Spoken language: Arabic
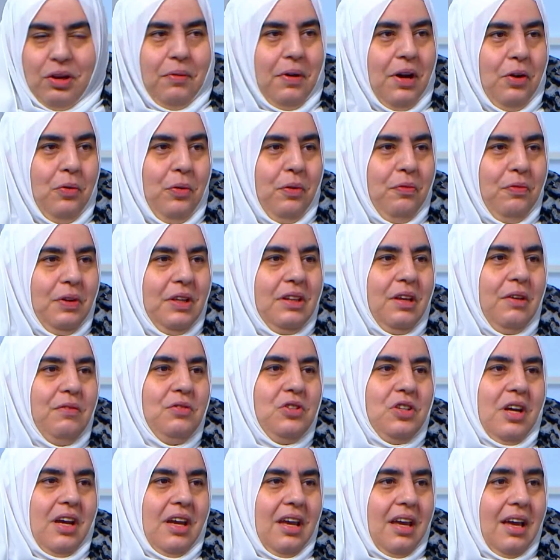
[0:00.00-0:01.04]
وقالوا في ضيف
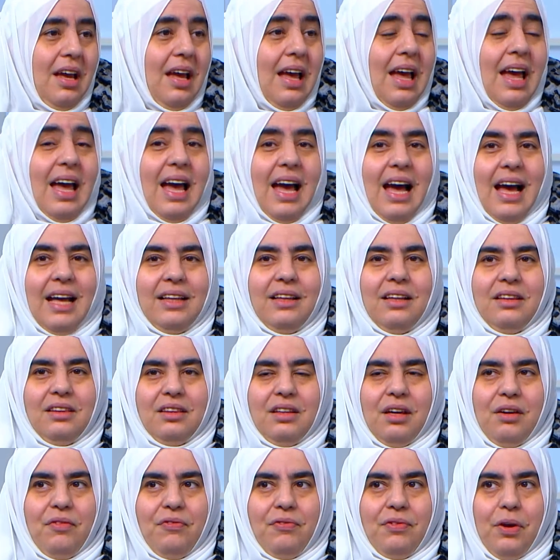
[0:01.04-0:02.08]
جاي هذا
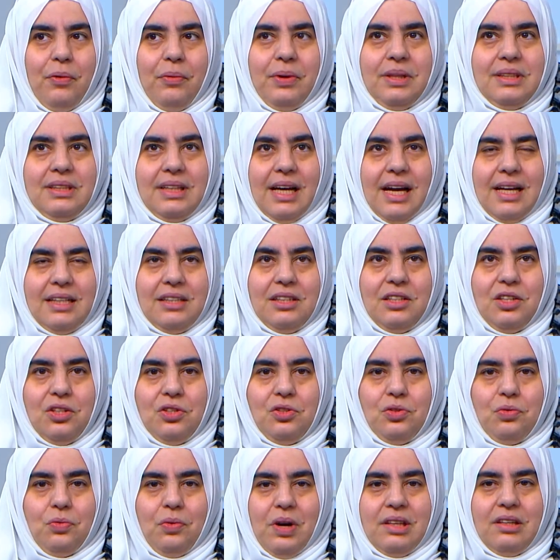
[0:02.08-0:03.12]
الضيف لو انت قعدتي
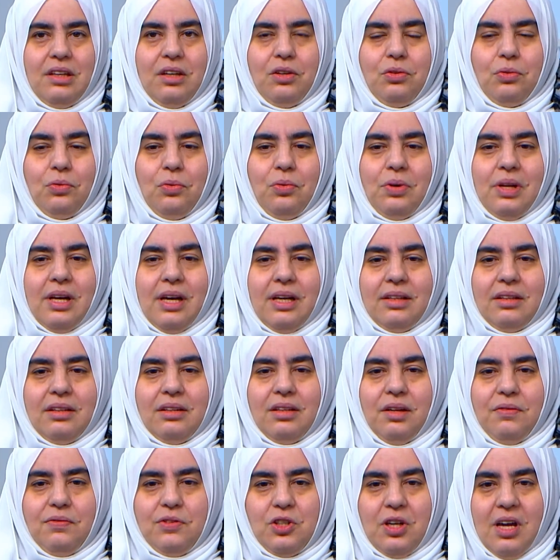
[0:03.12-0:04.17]
جواتك تقولي هذا
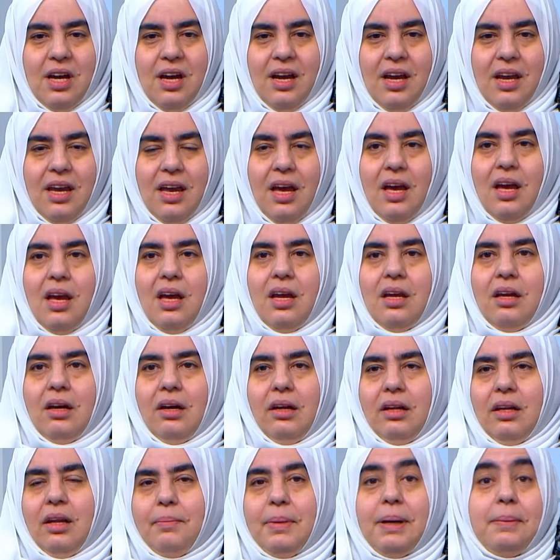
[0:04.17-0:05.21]
الضيف جاي يا
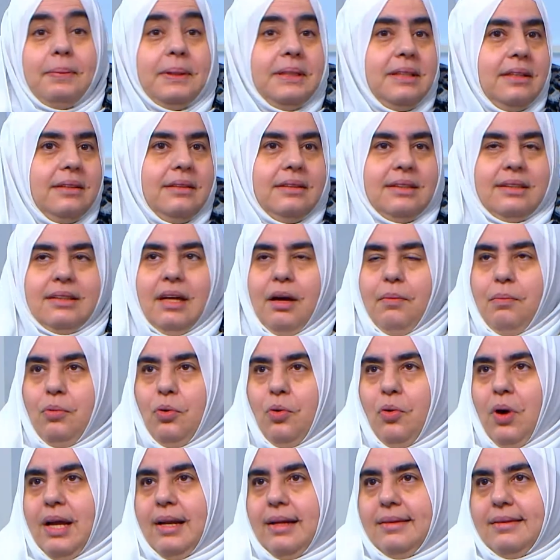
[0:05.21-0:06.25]
الله ما بدي
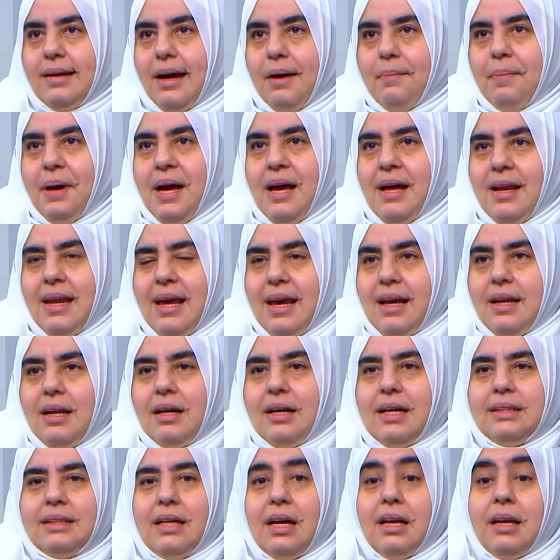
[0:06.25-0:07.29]
تستقبله انا تعبانه انا
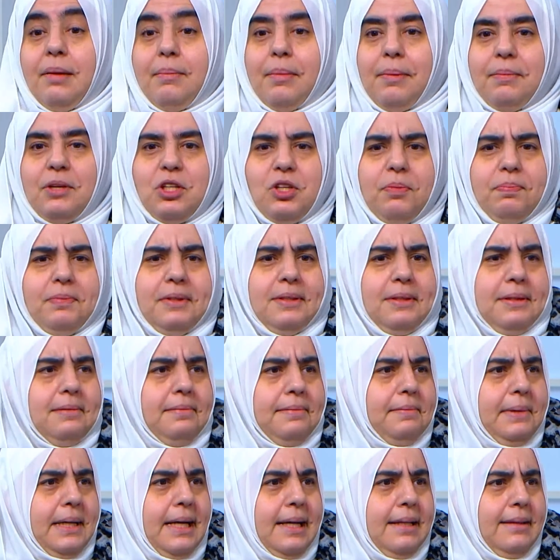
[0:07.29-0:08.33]
كذا لما بيجي
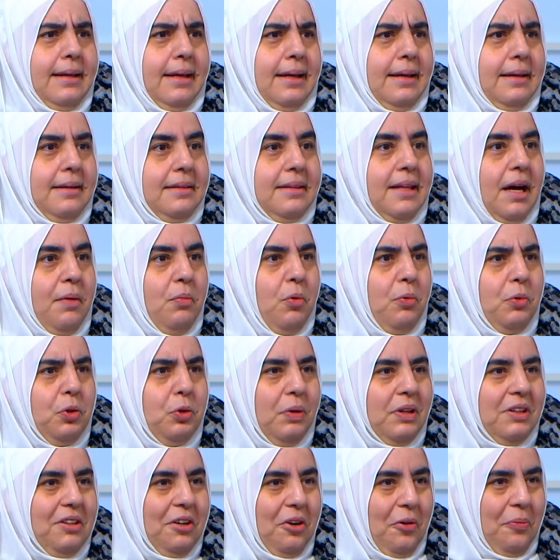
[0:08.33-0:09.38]
قاعده هيك قدامه
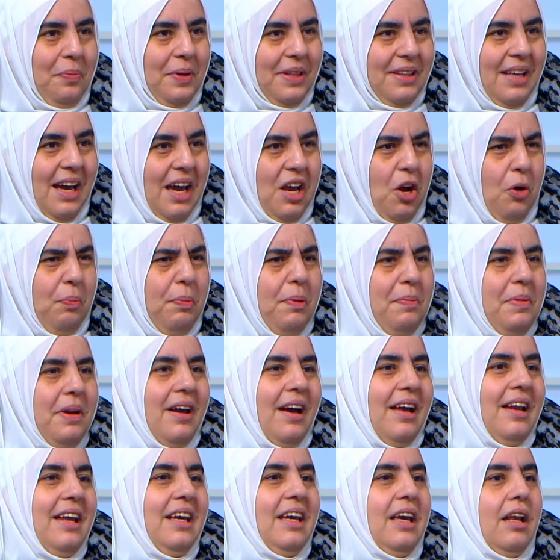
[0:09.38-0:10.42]
متوتره ومتضايقه وبمر
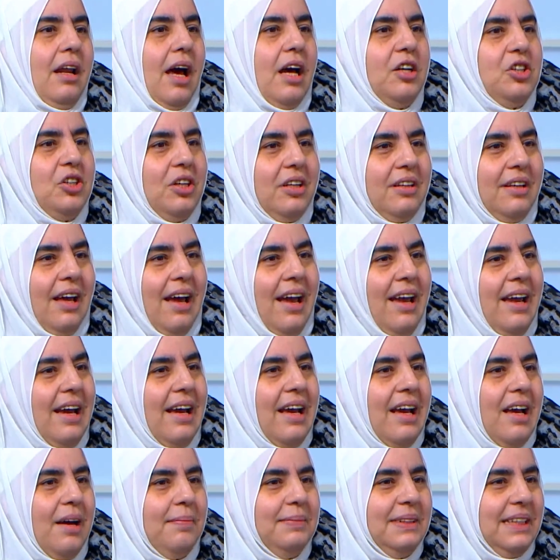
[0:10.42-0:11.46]
عليك 10 دقائق
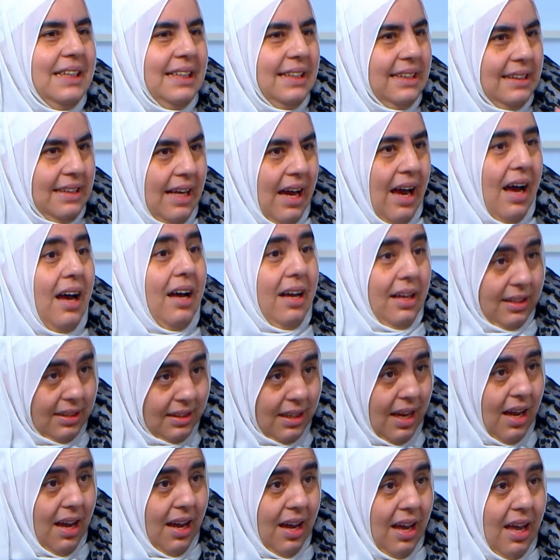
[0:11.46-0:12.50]
50 ساعه
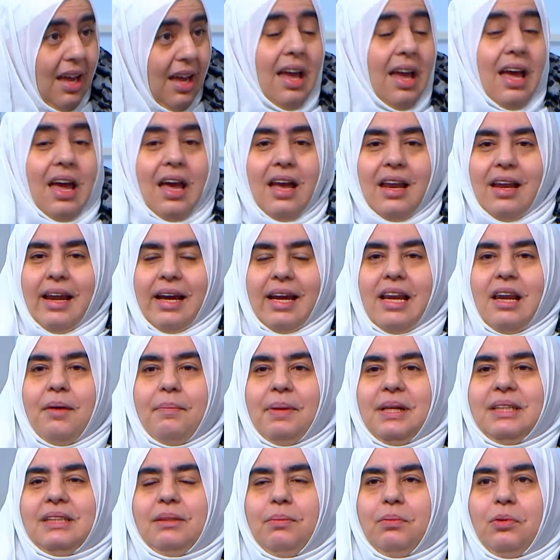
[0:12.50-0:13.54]
صح لكن لما
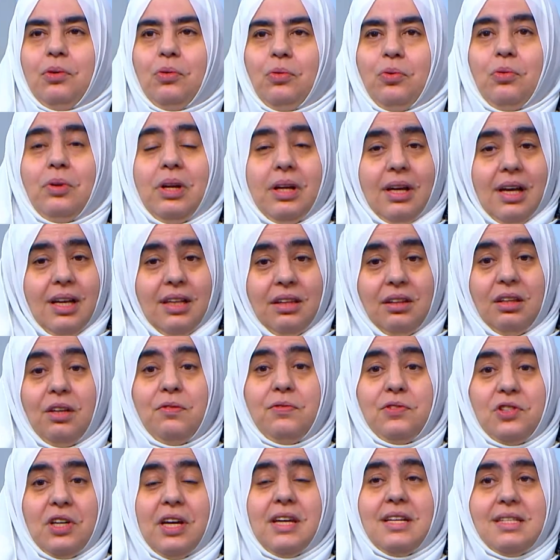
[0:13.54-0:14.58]
انت بيقولوا لك هذا الضيف
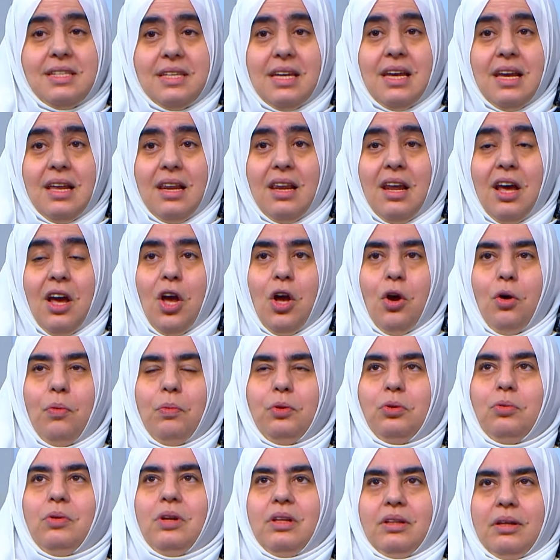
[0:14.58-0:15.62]
جاي ثقيل
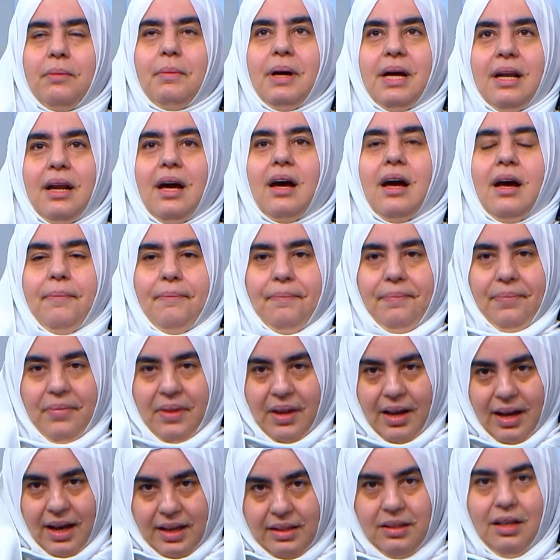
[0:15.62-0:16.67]
وبتقولي طب انا
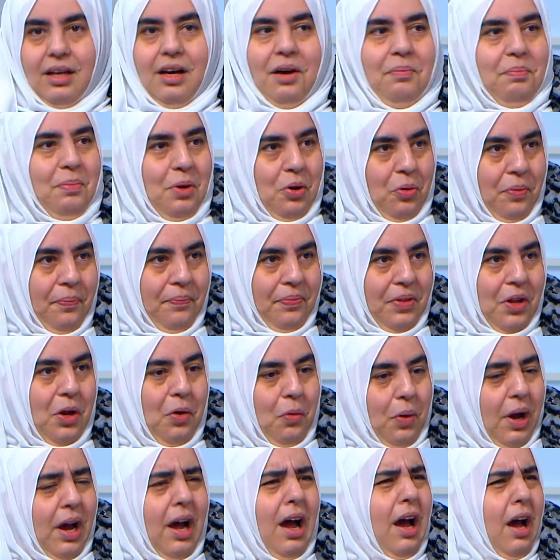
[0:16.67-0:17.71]
حتقبله
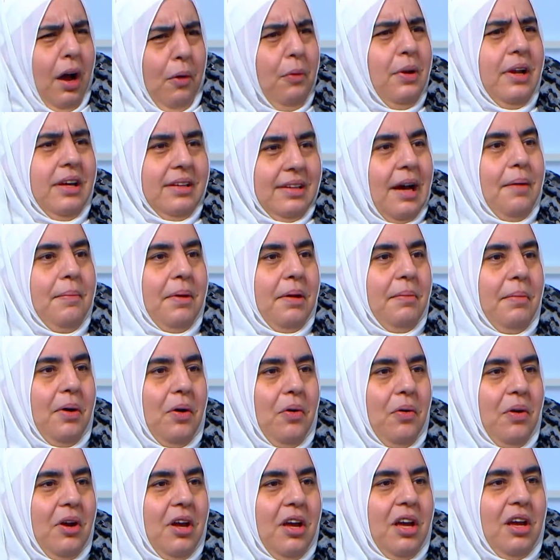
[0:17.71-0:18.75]
وححاول اتعامل معه
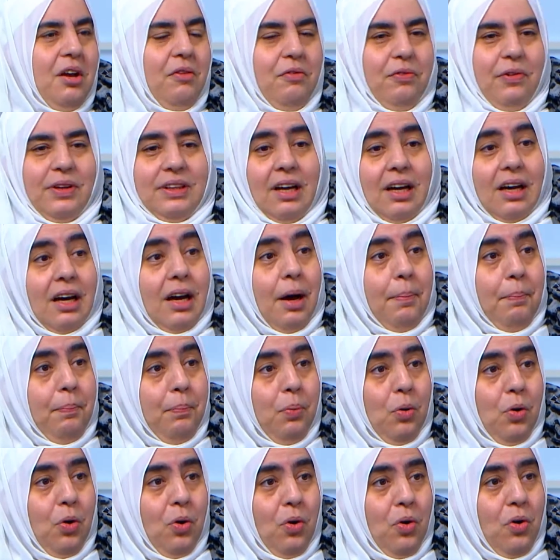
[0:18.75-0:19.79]
نعم.
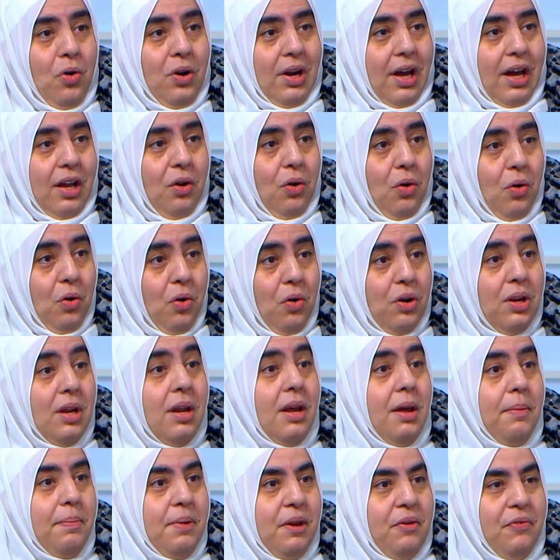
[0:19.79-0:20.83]
فتقبل هون عن هون
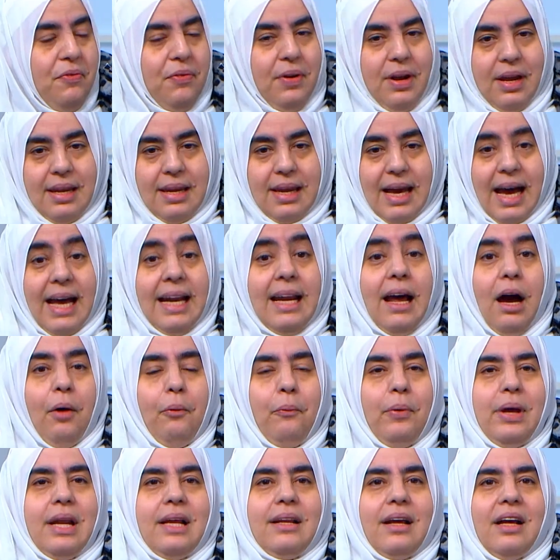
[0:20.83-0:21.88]
بيفرق اني انا
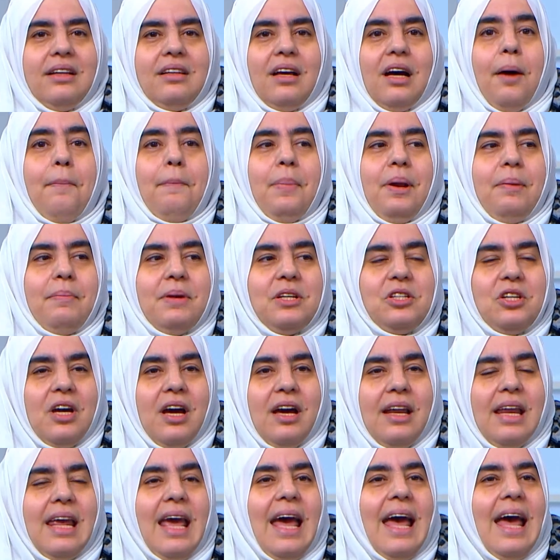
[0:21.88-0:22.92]
اولا اتقبل
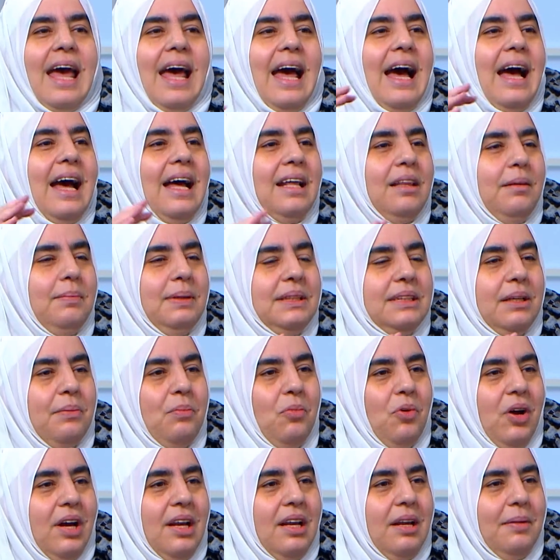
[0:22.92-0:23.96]
مشاعري هذا
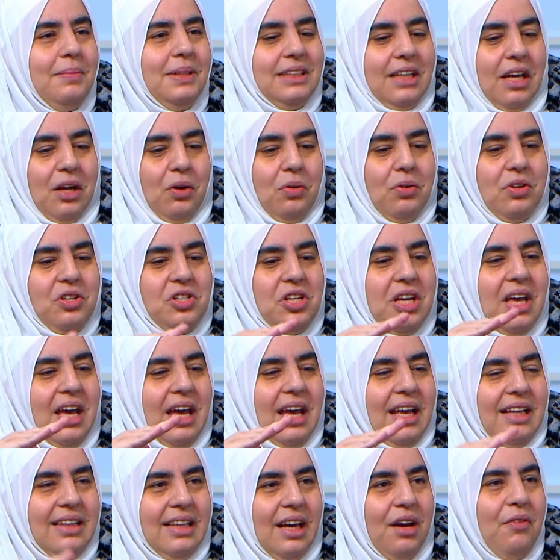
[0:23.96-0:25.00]
بيسموه عندنا بالسيكولوجي
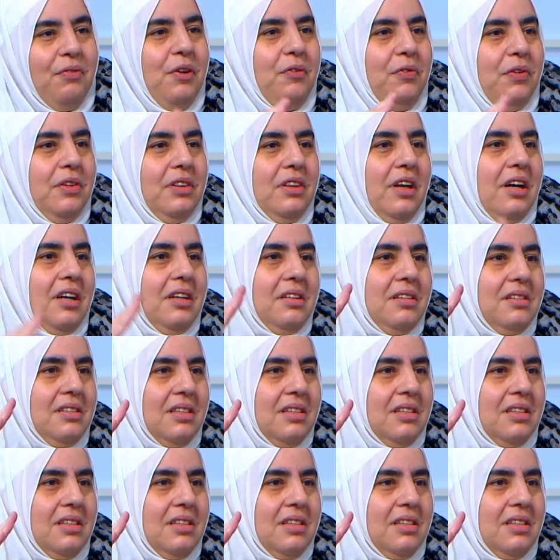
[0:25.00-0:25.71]
تخفيف الضغط